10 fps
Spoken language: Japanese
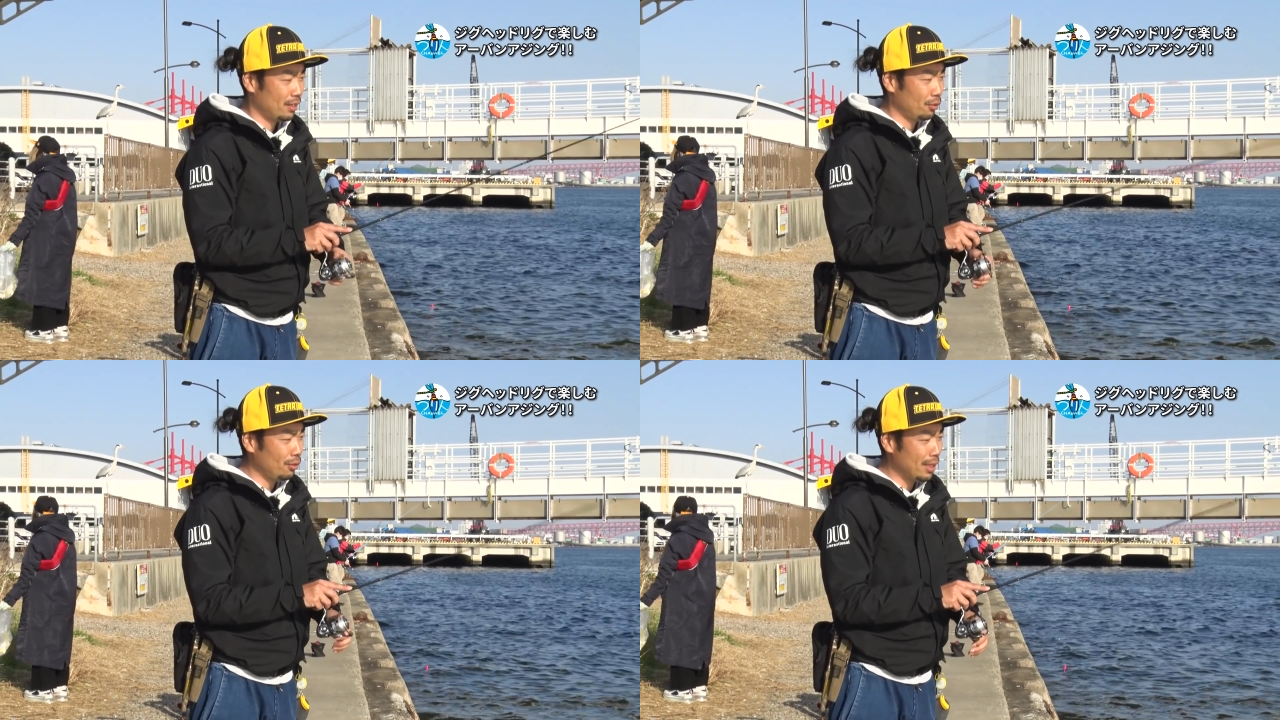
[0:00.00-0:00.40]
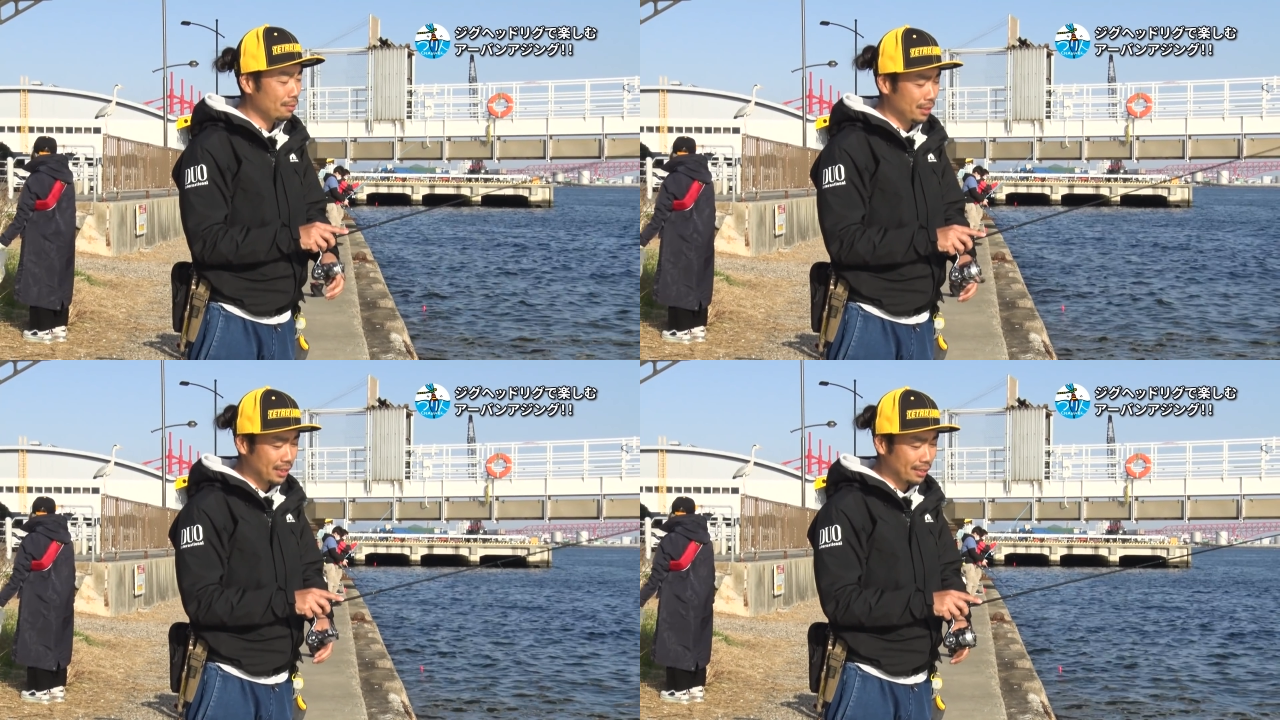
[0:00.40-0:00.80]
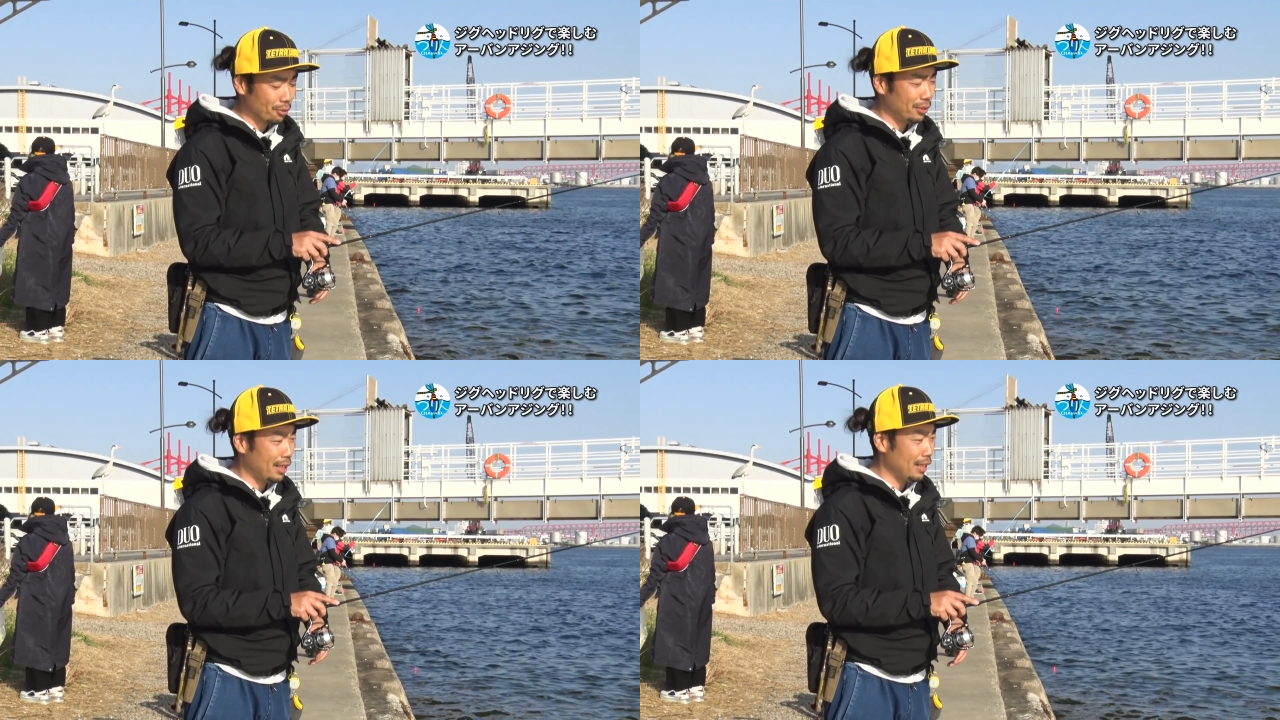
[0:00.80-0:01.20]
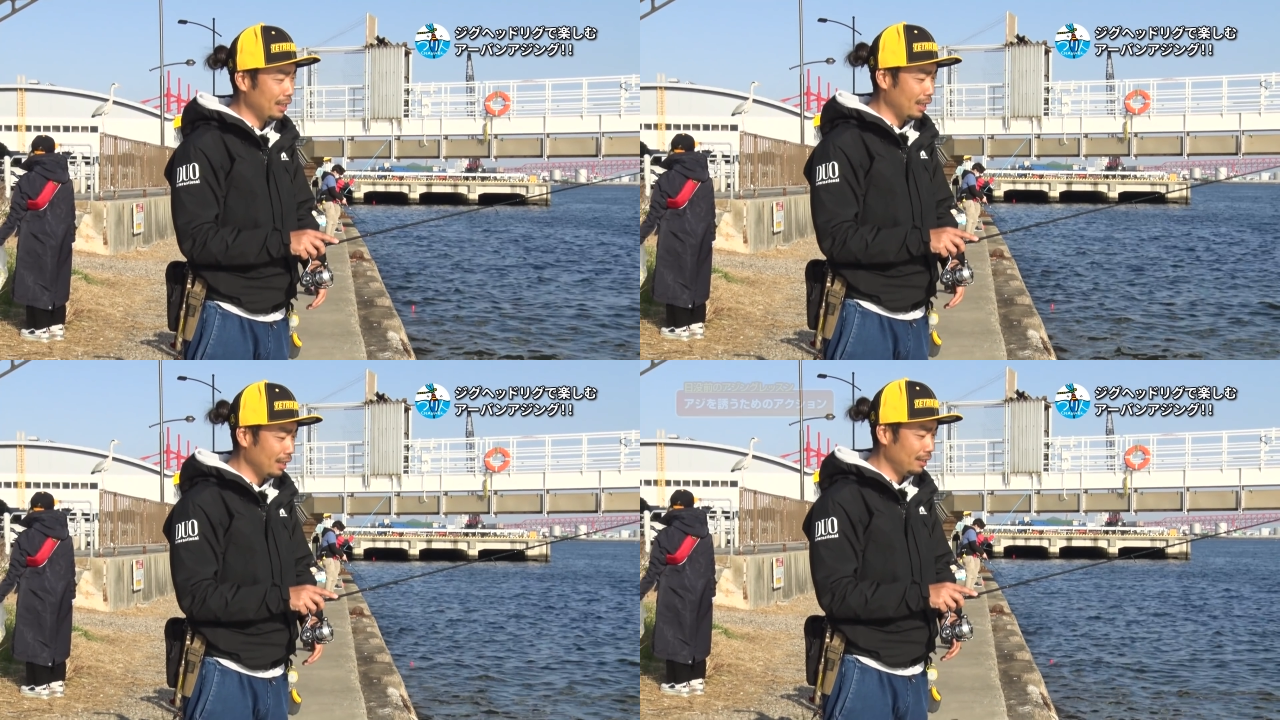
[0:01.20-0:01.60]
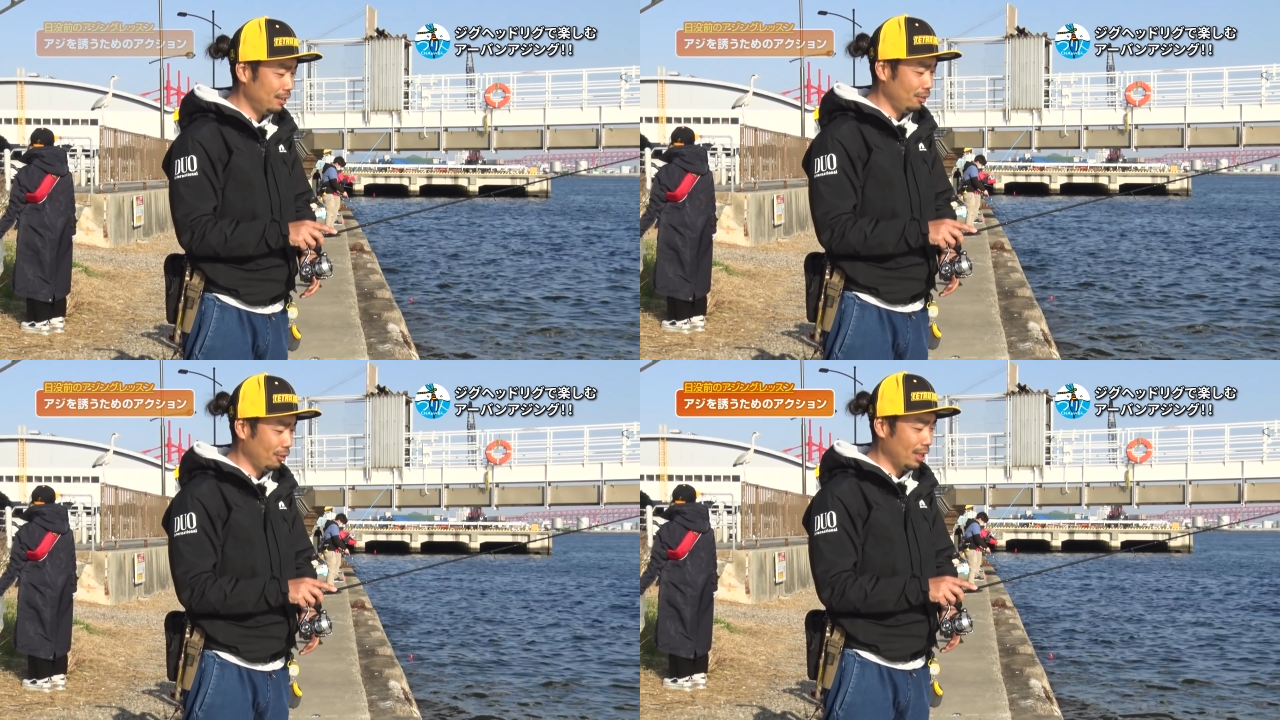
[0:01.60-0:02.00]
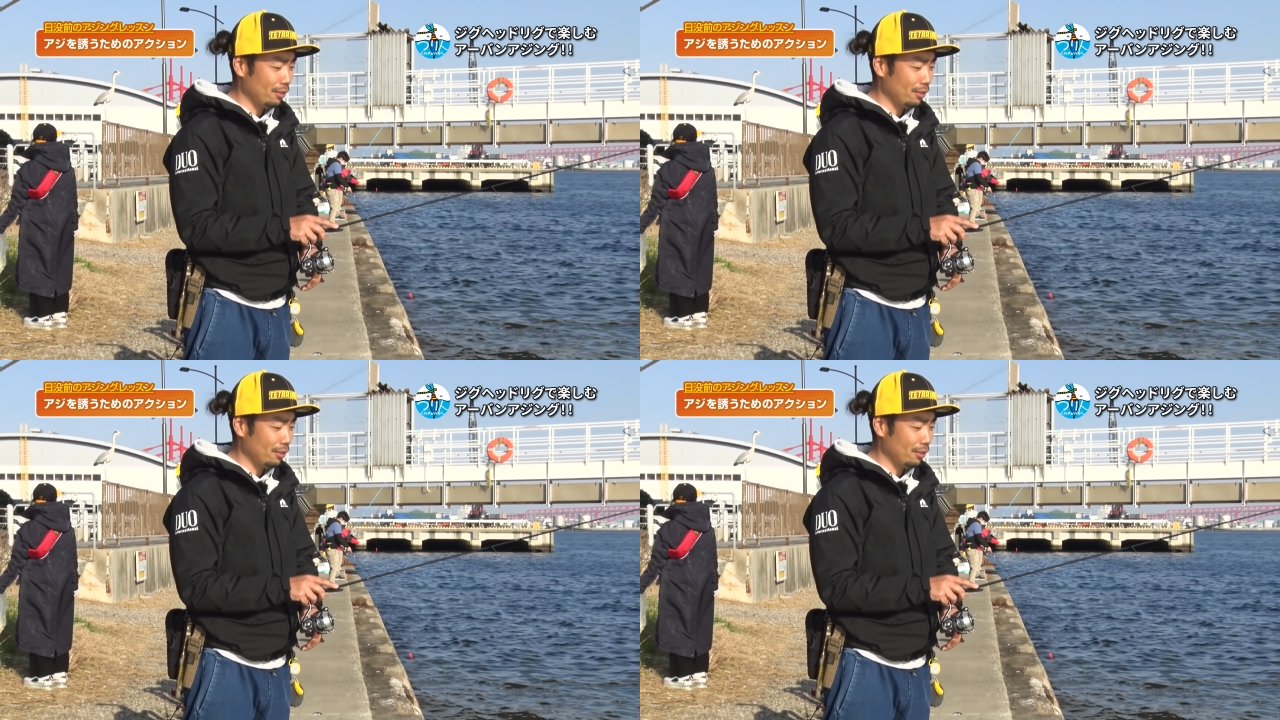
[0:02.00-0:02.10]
どんな風に誘ったらいいかなっていうのが